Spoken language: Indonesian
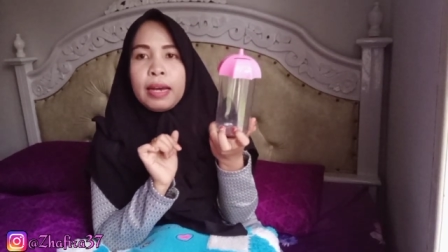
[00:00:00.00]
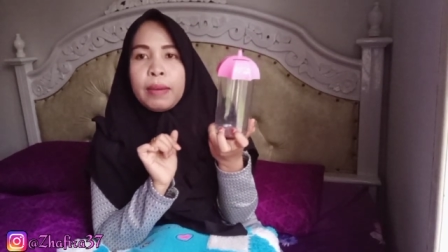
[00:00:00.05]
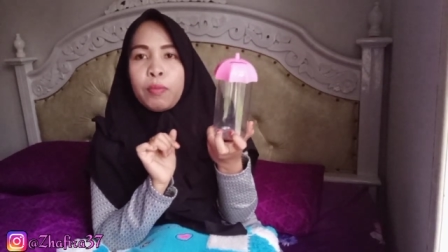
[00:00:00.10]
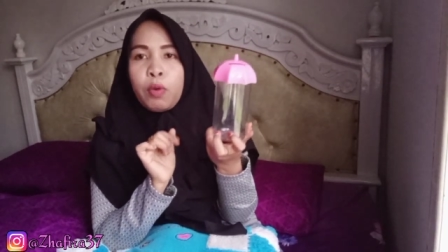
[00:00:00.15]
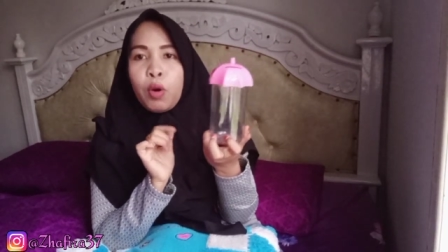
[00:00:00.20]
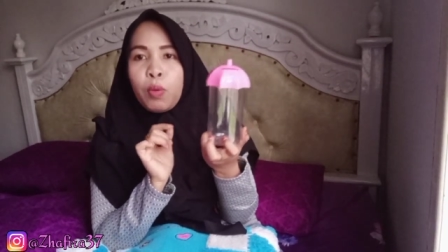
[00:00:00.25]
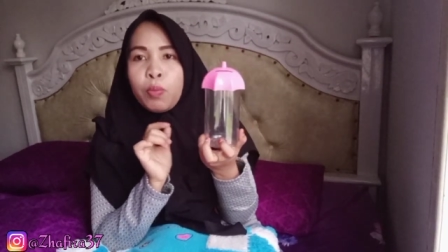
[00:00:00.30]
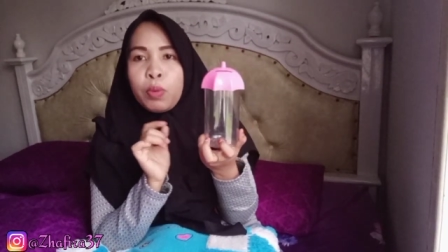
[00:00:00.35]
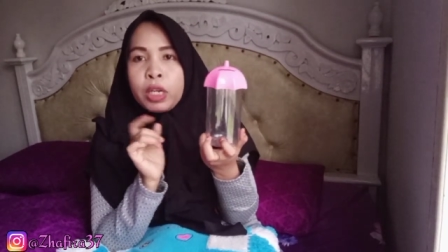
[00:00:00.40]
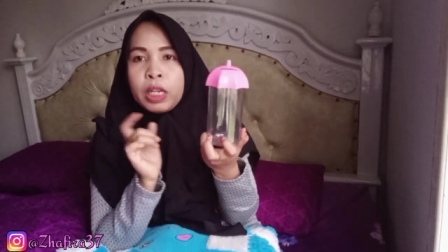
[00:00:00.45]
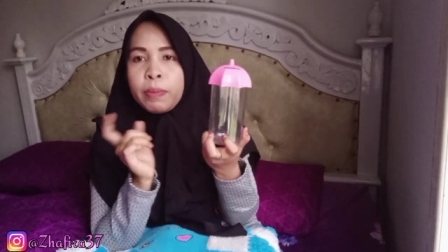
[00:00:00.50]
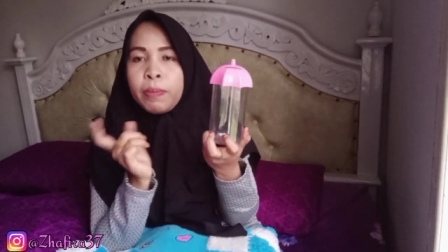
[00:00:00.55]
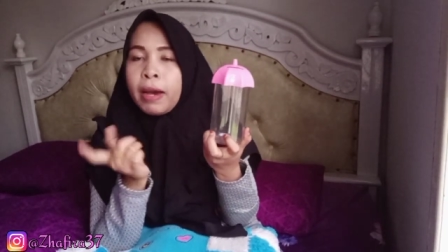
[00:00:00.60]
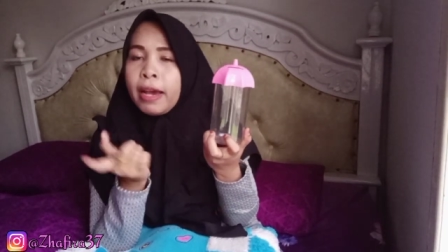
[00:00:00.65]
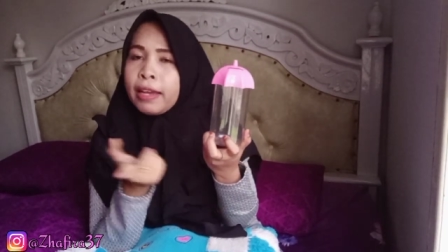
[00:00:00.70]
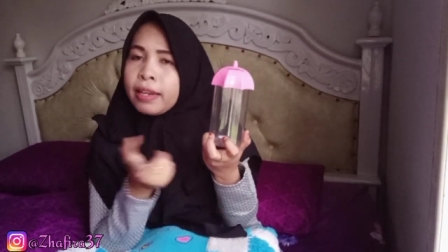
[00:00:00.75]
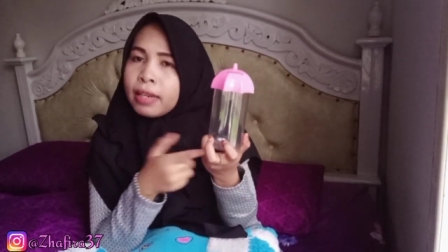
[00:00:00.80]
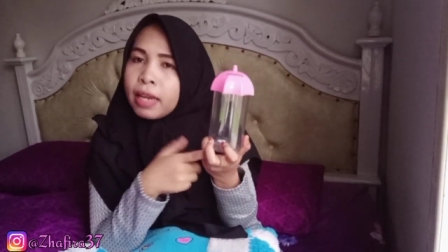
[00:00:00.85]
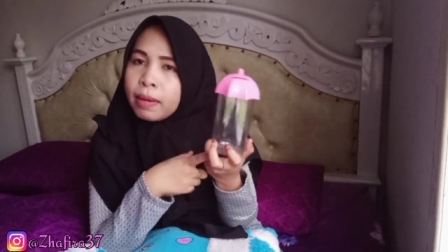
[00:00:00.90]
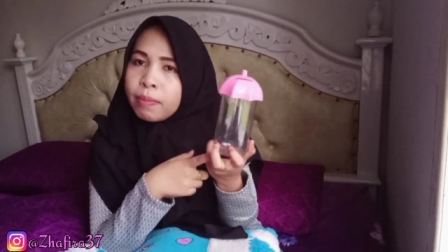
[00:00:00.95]
mau beli
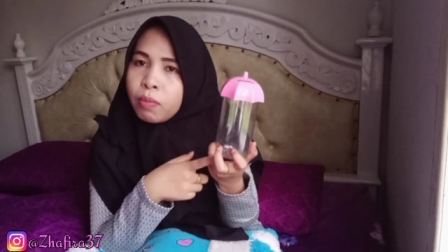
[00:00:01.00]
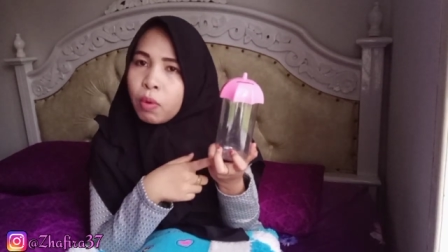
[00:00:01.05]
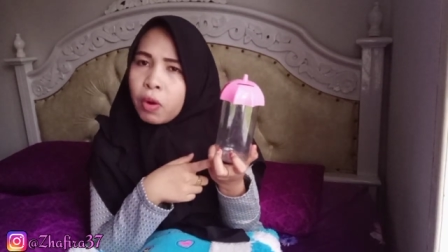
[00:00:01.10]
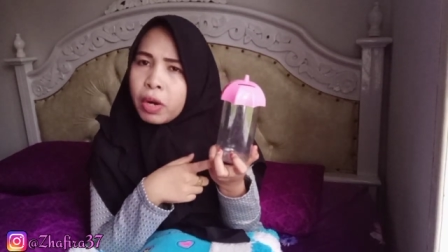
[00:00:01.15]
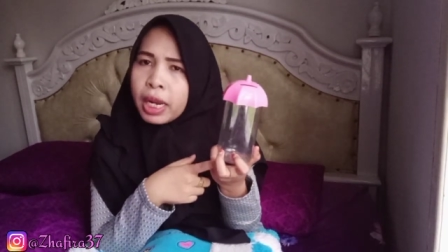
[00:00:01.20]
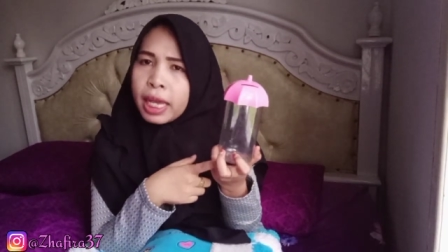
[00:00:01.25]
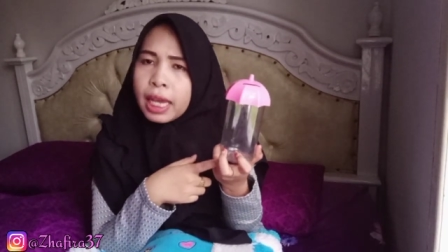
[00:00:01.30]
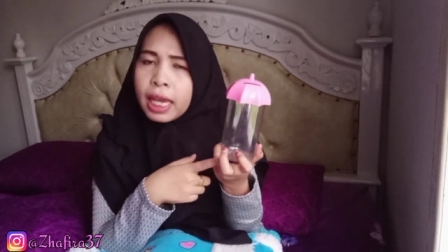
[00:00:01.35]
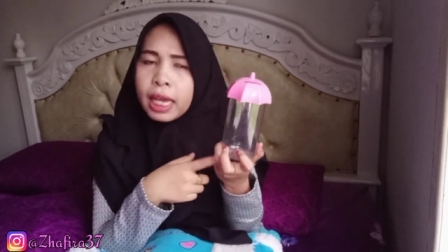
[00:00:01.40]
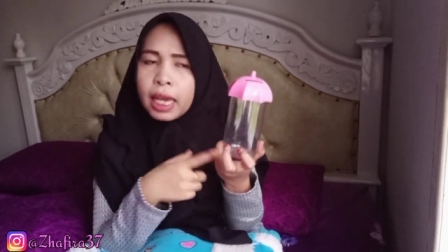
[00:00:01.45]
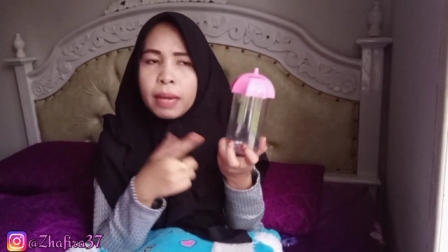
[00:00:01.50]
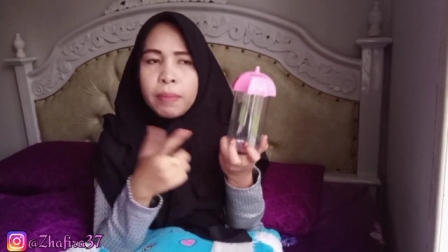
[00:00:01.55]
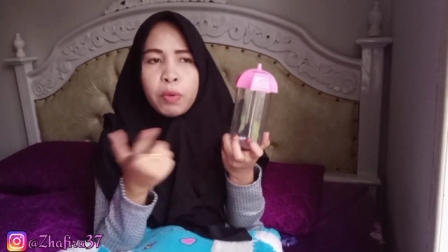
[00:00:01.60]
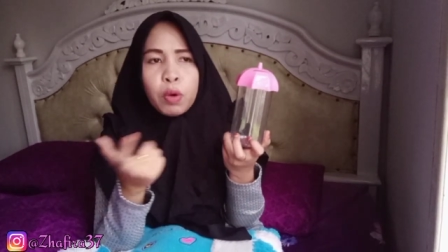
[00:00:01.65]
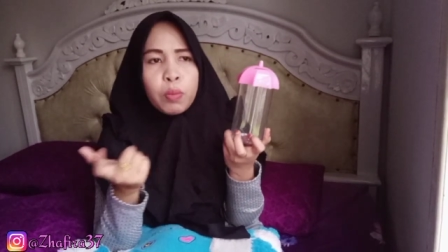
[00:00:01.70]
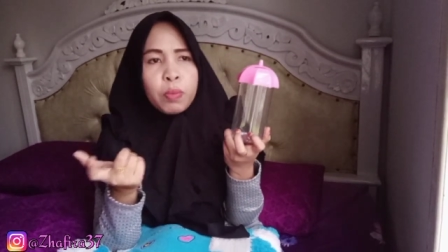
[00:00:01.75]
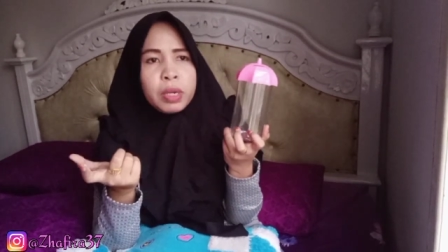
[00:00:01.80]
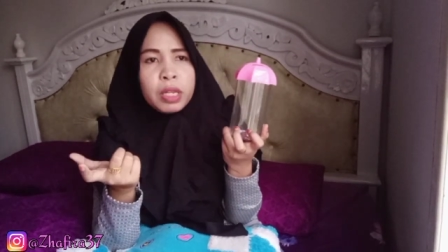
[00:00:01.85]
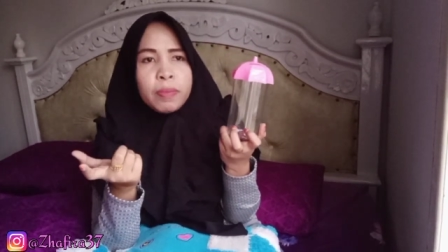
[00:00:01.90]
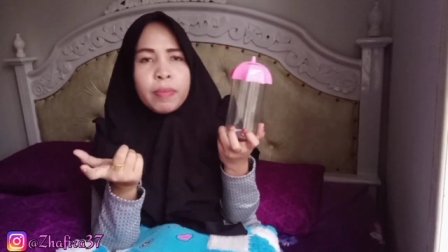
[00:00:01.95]
mainan boleh,
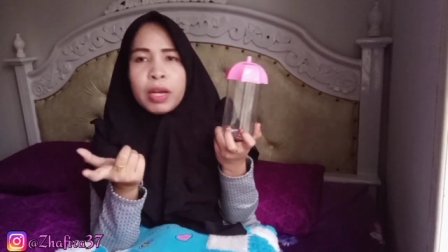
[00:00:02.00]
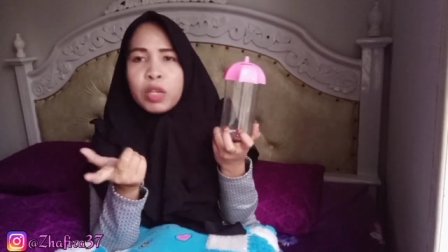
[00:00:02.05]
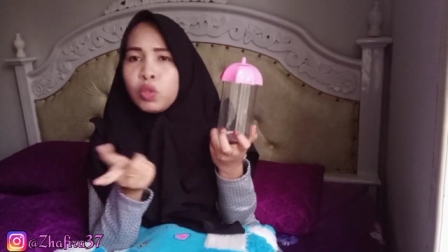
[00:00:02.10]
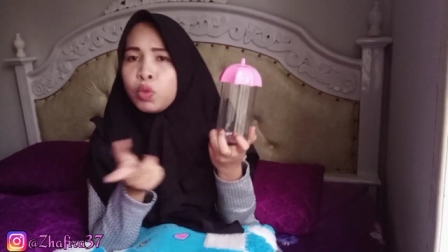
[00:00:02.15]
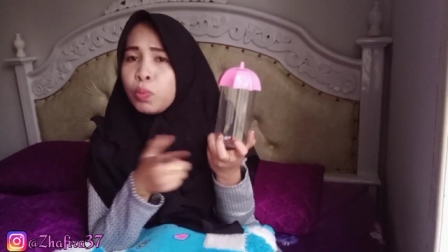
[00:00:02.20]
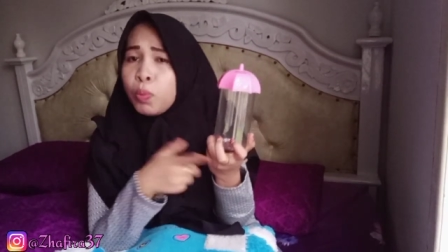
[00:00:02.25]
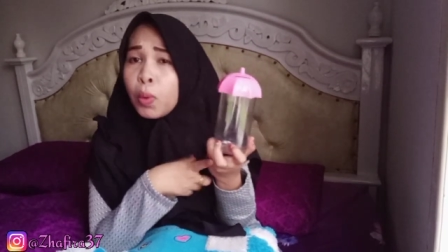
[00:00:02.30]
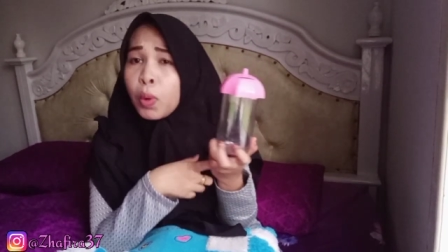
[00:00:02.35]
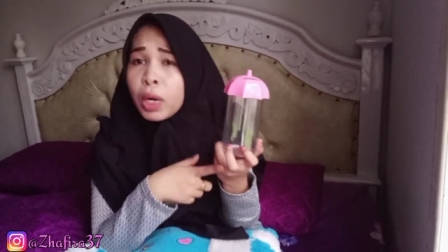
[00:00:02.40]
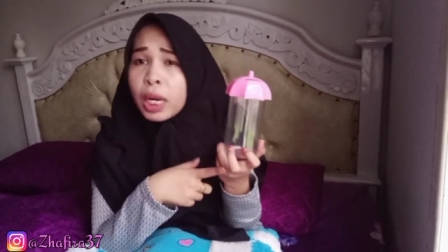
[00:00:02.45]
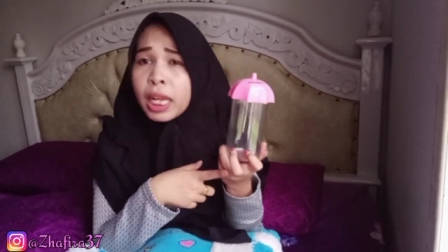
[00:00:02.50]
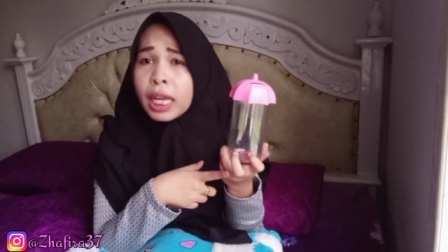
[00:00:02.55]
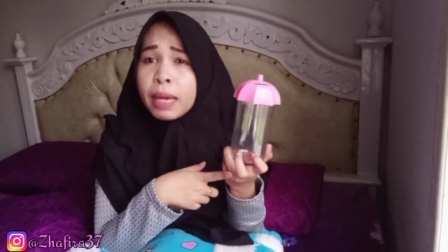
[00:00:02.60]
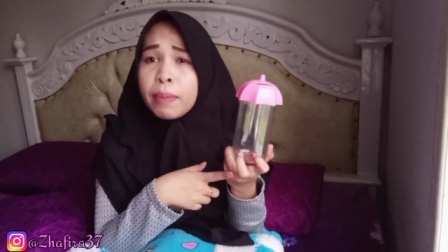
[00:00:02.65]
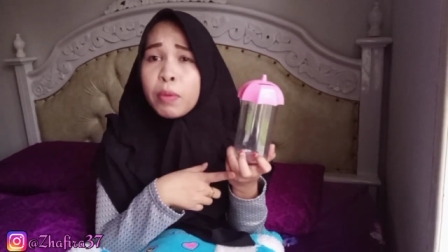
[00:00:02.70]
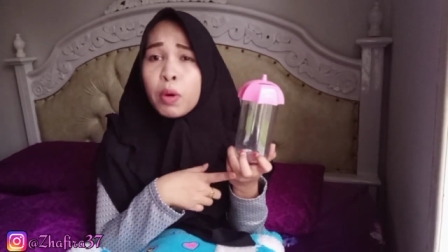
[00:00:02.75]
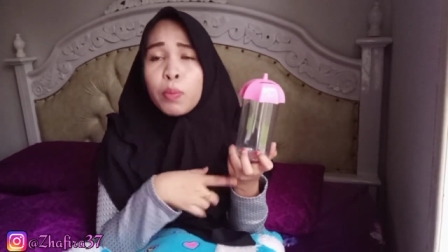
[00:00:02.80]
mau beli baju boleh,